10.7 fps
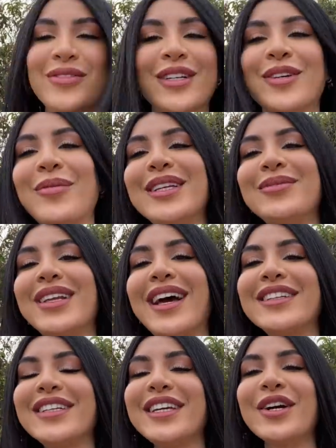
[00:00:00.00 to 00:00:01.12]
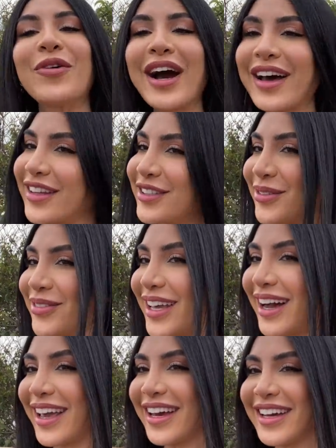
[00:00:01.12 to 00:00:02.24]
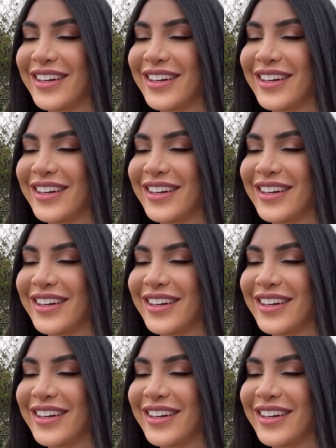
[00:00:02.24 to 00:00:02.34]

لكم عيد ميلادي واخذتكم وياي